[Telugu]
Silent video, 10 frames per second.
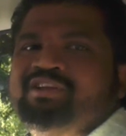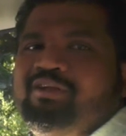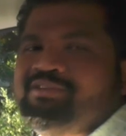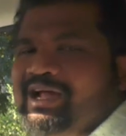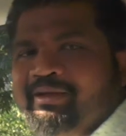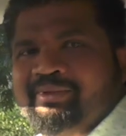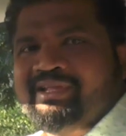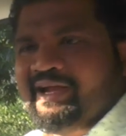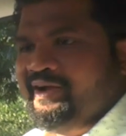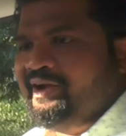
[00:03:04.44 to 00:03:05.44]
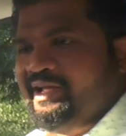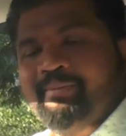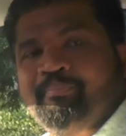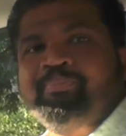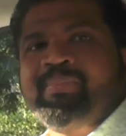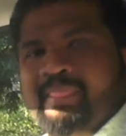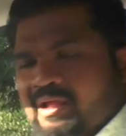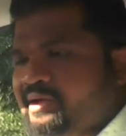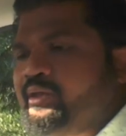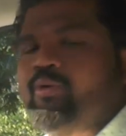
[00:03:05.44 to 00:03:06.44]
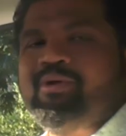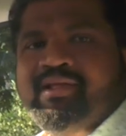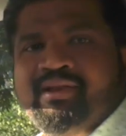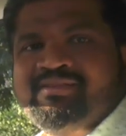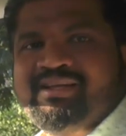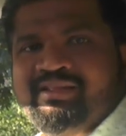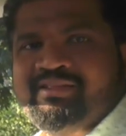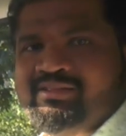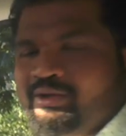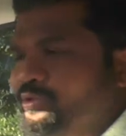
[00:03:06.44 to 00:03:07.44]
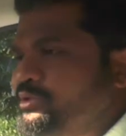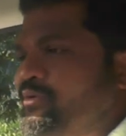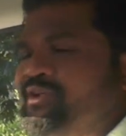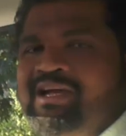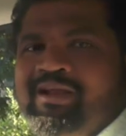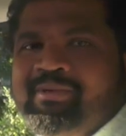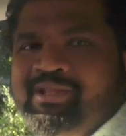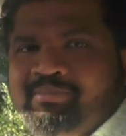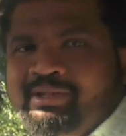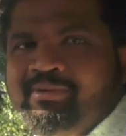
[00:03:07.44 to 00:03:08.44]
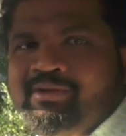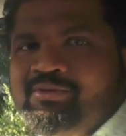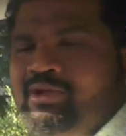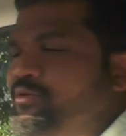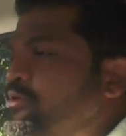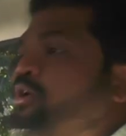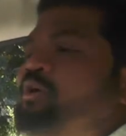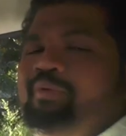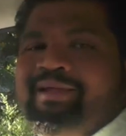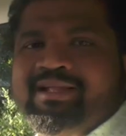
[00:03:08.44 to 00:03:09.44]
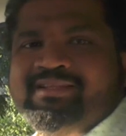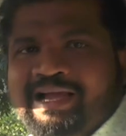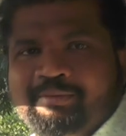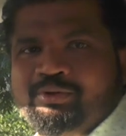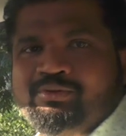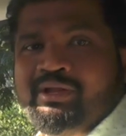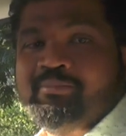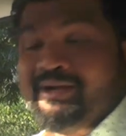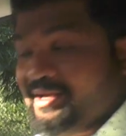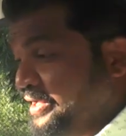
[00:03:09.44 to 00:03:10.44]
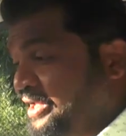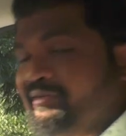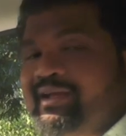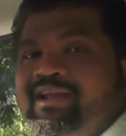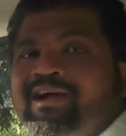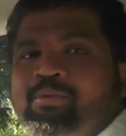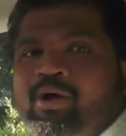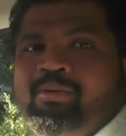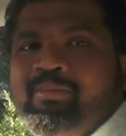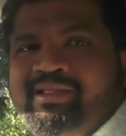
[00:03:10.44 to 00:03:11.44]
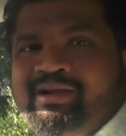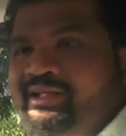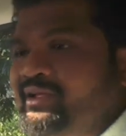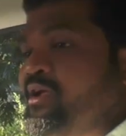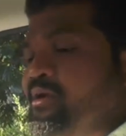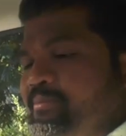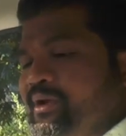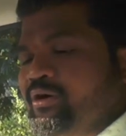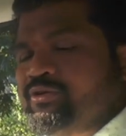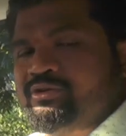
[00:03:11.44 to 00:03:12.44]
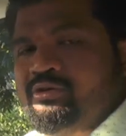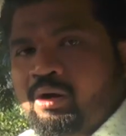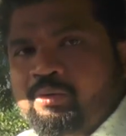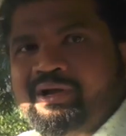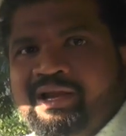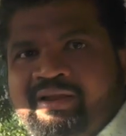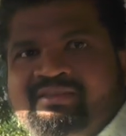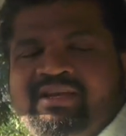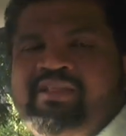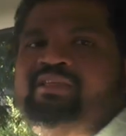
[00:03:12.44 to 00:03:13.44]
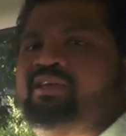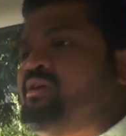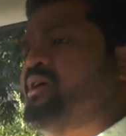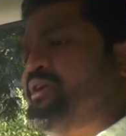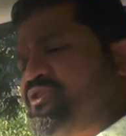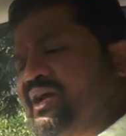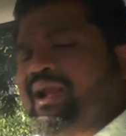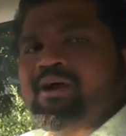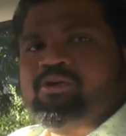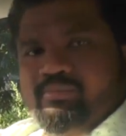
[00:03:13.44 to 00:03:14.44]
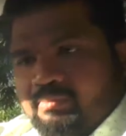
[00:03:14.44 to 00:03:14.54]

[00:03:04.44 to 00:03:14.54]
వర్షాల్లో చాలామందికి ఏంటంటే గ్రౌండ్ uh, క్లియరెన్స్ అనేది తగులుతూ ఉండి చాలామంది ఇబ్బంది పడుతుంటారు వెహికల్స్ ఆగిపోతుంటాయి బట్ ఈ వెహికల్కి ఆ ప్రాబ్లం లేదండి బికాస్ గ్రౌండ్ క్లియరెన్స్ అనేది చాలా